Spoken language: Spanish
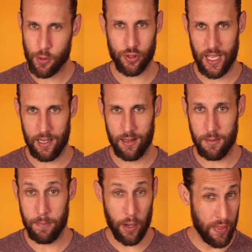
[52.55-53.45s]
es brutal,
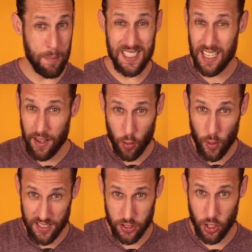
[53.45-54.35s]
pero además sin
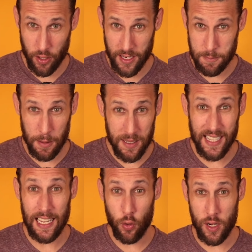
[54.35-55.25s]
regulaciones
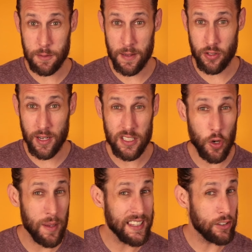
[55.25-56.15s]
permite que algunas personas
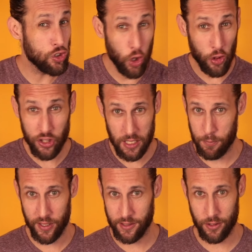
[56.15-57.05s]
cometan todo
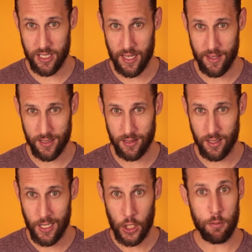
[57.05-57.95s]
tipo de atrocidades,
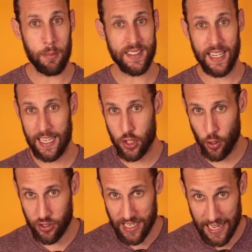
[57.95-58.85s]
como matar
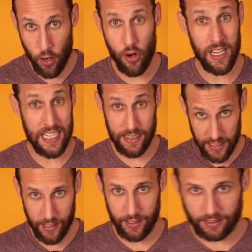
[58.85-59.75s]
cachorros de león y tigre,